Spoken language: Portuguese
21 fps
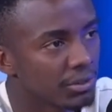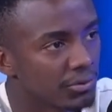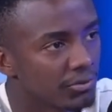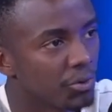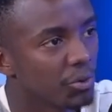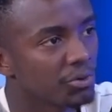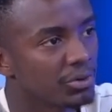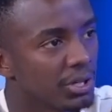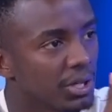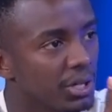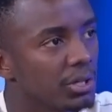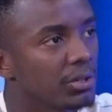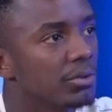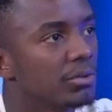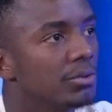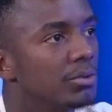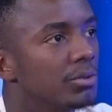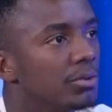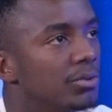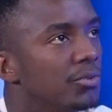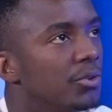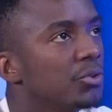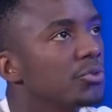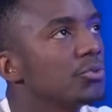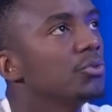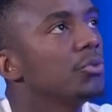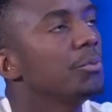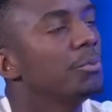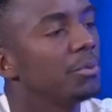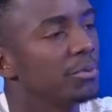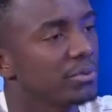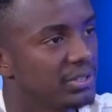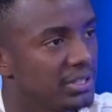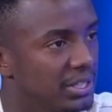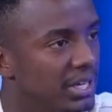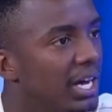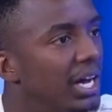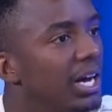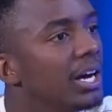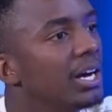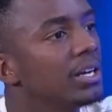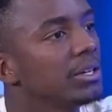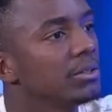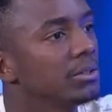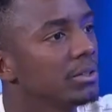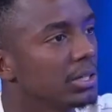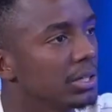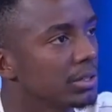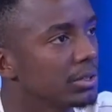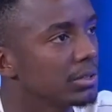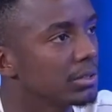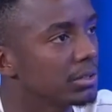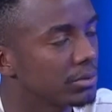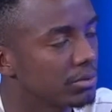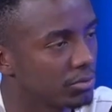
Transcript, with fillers: voltando, voltou pro cenário, né?